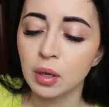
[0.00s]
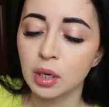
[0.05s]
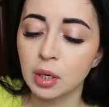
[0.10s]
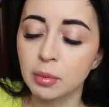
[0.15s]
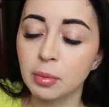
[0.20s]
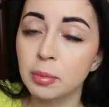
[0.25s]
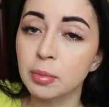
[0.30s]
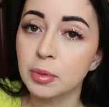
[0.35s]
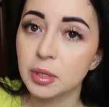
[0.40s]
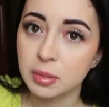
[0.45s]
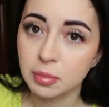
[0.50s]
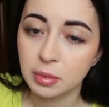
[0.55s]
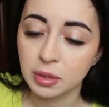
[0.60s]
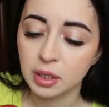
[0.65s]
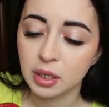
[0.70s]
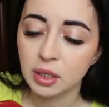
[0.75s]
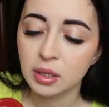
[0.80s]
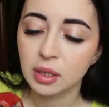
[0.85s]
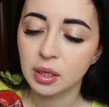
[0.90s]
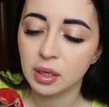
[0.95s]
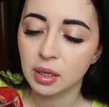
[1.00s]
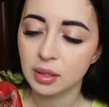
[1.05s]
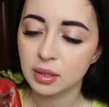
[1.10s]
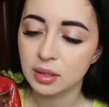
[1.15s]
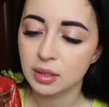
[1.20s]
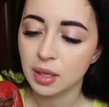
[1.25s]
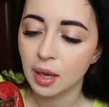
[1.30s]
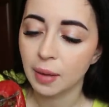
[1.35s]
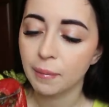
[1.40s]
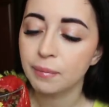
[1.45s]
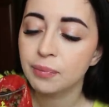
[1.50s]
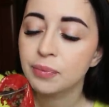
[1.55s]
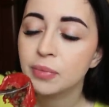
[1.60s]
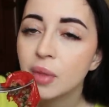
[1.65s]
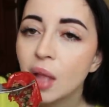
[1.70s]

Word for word: либо просмотреть до конца.